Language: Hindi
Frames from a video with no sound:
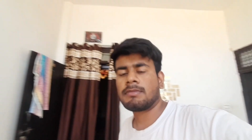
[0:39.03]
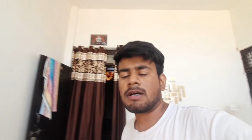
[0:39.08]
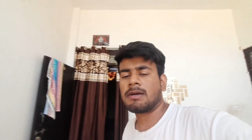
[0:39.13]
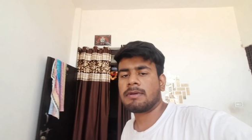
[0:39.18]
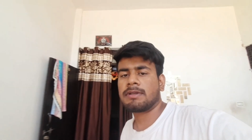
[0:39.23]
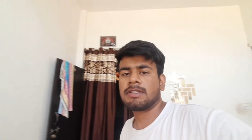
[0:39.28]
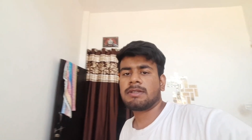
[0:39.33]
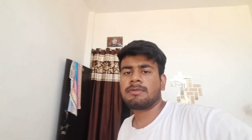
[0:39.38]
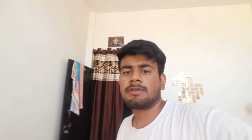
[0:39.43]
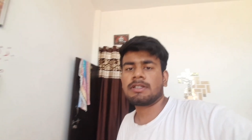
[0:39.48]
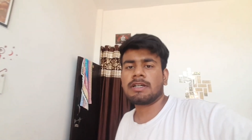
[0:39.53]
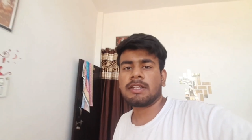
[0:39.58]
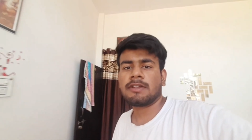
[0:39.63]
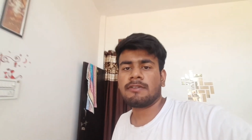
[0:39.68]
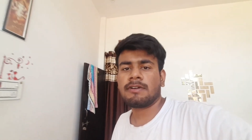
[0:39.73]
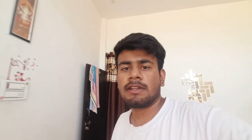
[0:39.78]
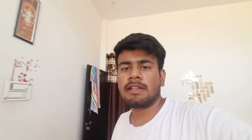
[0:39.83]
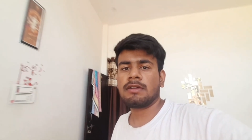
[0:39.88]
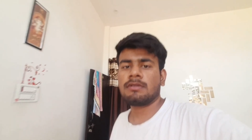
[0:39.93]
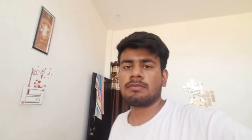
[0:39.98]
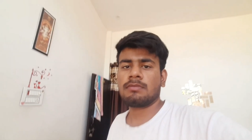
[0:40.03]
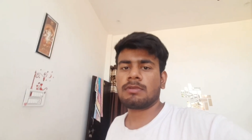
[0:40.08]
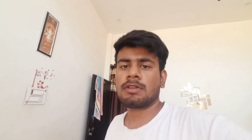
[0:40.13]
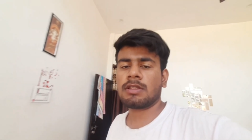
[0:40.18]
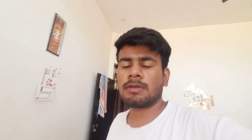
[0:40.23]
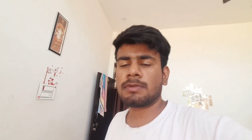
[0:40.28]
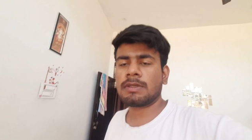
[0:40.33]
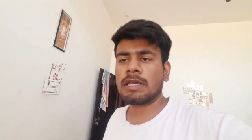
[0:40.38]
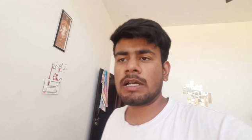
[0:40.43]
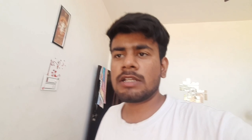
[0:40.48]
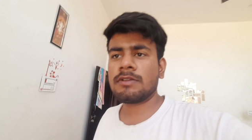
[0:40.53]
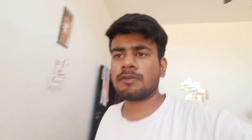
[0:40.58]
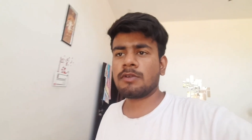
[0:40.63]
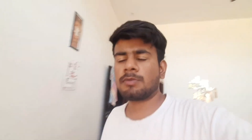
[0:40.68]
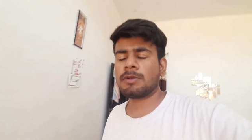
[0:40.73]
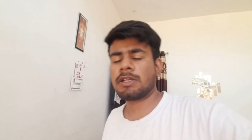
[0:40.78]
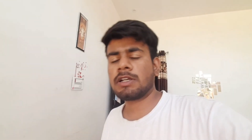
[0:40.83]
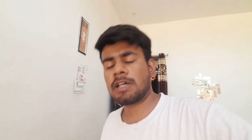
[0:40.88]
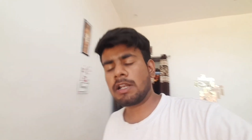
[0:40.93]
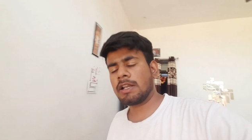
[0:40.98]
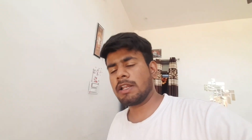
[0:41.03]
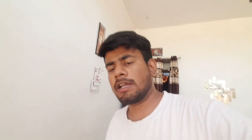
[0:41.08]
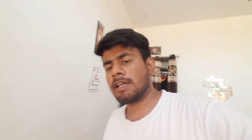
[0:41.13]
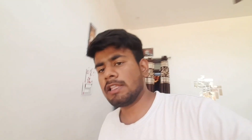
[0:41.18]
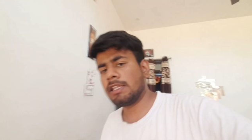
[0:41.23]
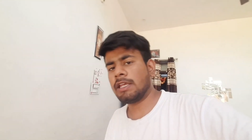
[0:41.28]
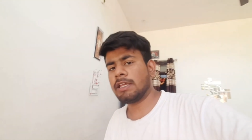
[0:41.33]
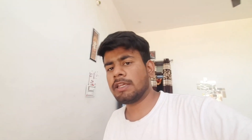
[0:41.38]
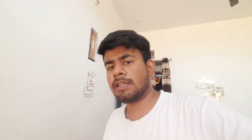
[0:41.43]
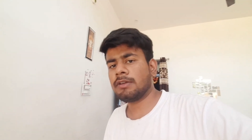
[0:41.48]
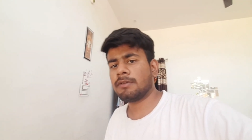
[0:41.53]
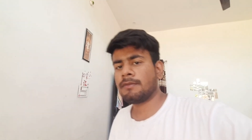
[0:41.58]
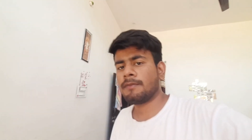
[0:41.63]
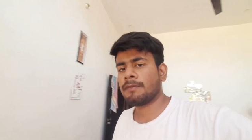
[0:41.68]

मामा जी भी जाने वाले हैं मतलब कि आज वो अपने घर निकल जाएंगे